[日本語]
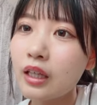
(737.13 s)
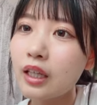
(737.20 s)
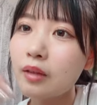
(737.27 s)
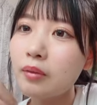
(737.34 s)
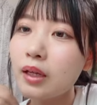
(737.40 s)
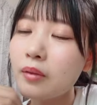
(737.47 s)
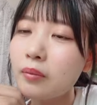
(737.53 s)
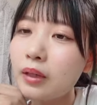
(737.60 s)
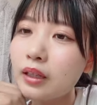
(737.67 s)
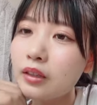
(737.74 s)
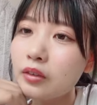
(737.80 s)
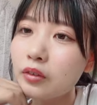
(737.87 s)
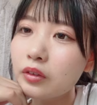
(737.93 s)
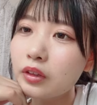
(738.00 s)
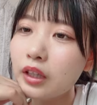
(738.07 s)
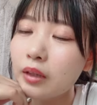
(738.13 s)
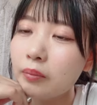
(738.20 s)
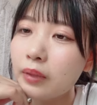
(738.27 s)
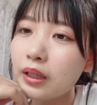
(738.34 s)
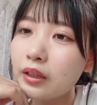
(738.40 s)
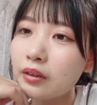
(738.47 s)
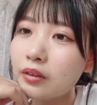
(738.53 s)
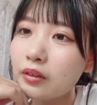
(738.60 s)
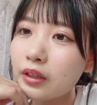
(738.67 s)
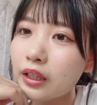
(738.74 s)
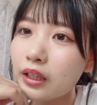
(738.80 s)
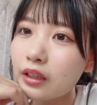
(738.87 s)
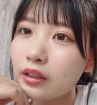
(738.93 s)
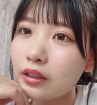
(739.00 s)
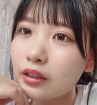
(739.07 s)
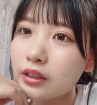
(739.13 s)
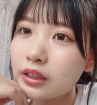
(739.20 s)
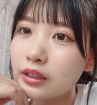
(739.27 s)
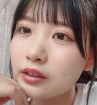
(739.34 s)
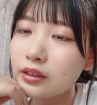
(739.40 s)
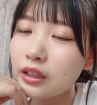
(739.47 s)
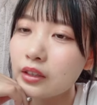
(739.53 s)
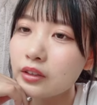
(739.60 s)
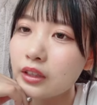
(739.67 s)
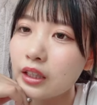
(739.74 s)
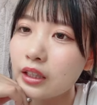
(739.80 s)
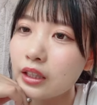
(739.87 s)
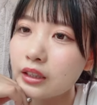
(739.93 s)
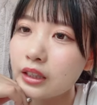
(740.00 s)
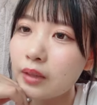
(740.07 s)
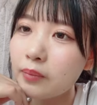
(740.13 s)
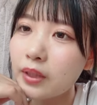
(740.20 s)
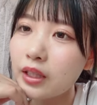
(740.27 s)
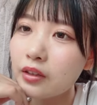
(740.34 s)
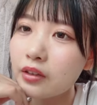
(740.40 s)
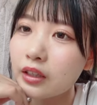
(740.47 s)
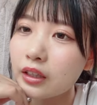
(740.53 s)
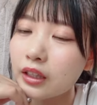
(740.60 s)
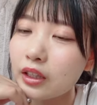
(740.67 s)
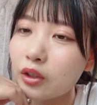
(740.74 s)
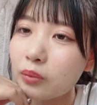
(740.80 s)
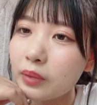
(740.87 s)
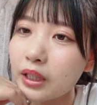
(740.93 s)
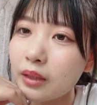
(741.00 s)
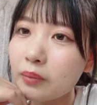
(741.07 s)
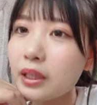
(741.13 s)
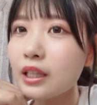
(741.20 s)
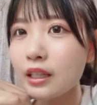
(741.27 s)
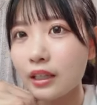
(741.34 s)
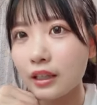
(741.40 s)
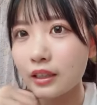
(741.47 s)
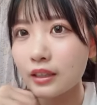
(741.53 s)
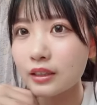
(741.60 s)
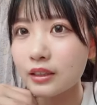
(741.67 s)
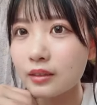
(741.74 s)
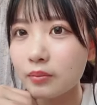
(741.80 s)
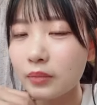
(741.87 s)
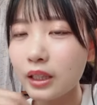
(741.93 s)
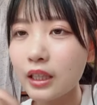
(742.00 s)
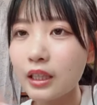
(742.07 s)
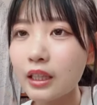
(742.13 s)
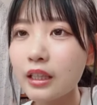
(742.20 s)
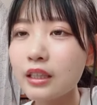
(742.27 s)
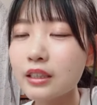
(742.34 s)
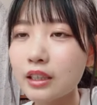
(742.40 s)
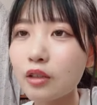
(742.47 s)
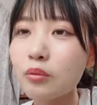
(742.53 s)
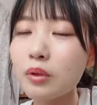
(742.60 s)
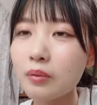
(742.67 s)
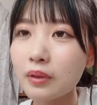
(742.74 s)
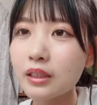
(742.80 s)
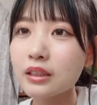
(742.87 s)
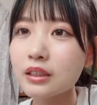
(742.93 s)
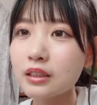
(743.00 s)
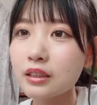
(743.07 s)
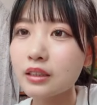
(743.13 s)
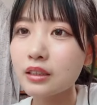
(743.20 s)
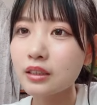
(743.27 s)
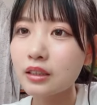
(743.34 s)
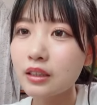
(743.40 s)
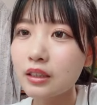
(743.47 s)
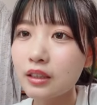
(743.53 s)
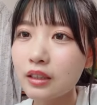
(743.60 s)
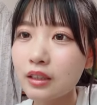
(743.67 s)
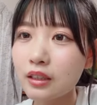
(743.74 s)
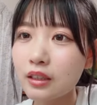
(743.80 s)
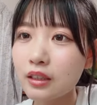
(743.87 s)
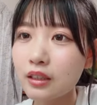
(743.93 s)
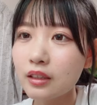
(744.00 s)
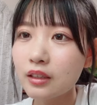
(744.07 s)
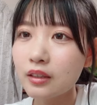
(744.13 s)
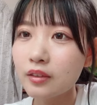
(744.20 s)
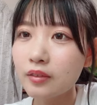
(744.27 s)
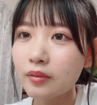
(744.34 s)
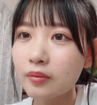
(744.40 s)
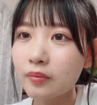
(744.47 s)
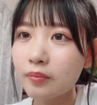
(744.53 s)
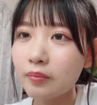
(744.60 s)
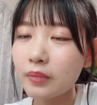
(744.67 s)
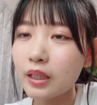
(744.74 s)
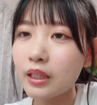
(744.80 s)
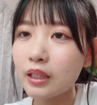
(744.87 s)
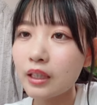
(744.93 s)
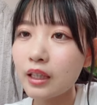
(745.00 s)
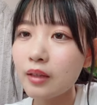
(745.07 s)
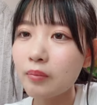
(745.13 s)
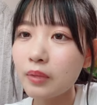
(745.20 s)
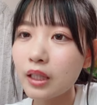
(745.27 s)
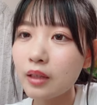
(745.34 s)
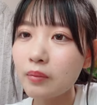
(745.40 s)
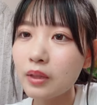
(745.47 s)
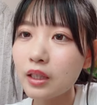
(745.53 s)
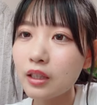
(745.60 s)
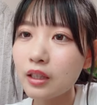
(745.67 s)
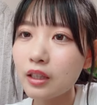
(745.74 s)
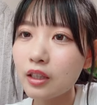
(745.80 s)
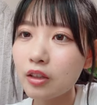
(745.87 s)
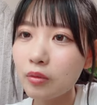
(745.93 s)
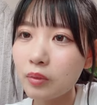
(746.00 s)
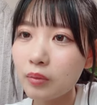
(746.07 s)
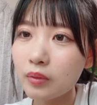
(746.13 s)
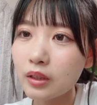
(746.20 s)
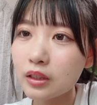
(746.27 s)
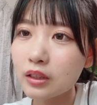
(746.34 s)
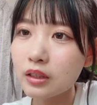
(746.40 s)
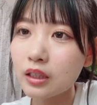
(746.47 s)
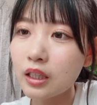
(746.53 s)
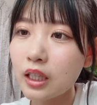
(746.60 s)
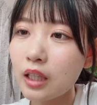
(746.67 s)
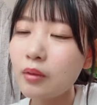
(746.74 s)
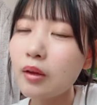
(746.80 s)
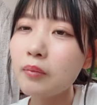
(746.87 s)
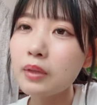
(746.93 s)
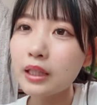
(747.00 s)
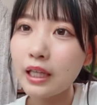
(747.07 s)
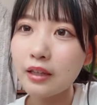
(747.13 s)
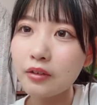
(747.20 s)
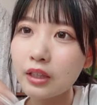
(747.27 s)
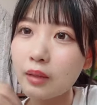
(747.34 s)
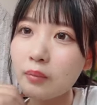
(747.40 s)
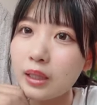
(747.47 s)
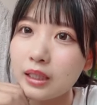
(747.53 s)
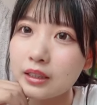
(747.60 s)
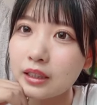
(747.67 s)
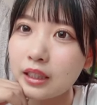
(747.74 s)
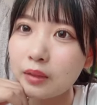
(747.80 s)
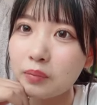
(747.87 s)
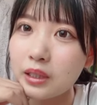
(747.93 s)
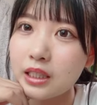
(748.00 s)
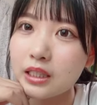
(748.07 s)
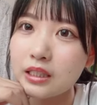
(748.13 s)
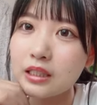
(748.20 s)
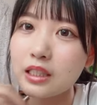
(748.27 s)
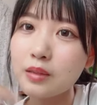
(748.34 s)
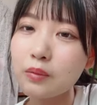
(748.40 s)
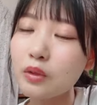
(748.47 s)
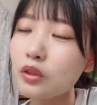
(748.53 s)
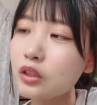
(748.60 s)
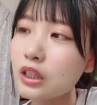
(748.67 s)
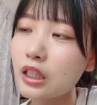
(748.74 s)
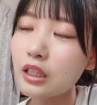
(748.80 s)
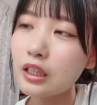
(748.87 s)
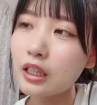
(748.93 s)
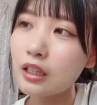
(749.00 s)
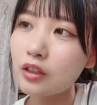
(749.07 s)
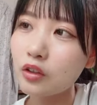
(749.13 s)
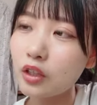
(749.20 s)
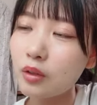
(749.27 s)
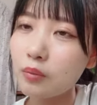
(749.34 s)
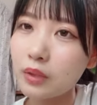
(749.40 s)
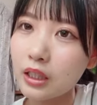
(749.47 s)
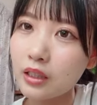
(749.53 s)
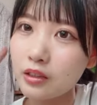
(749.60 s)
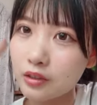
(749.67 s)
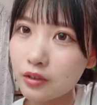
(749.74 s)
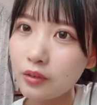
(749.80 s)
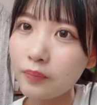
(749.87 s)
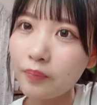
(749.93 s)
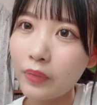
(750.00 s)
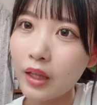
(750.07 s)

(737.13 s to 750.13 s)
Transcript: リバイバルオンデマンドで昨年の生誕祭見れるなったけど見た見てないです見てないですけど見ますまだねまだ見てないけど見ます今見たいのたまりすぎてピンチ自分の生誕去年見たいでしょ